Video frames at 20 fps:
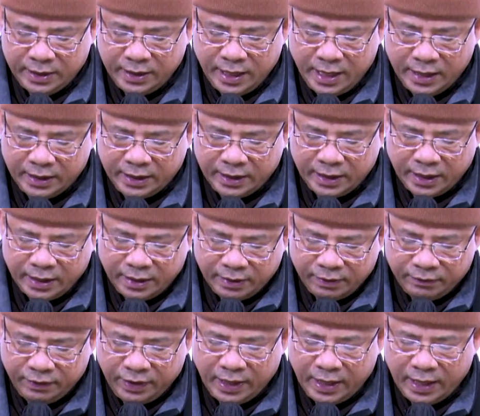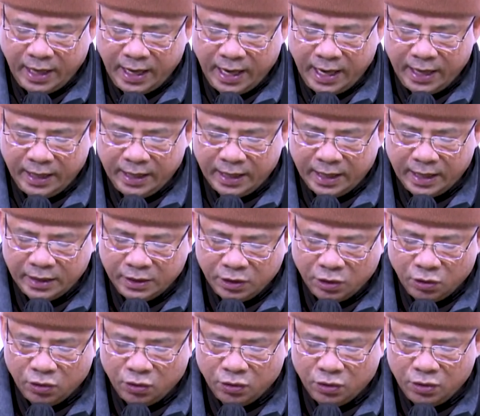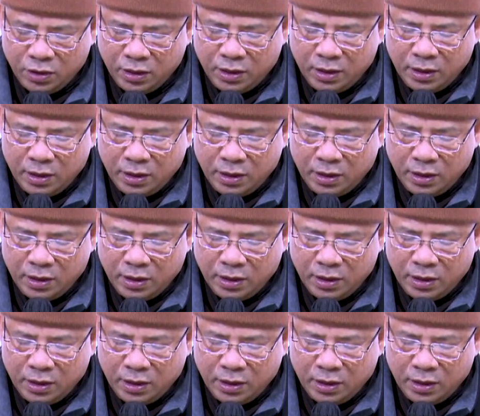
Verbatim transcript: đã trở về lại Ấn Độ,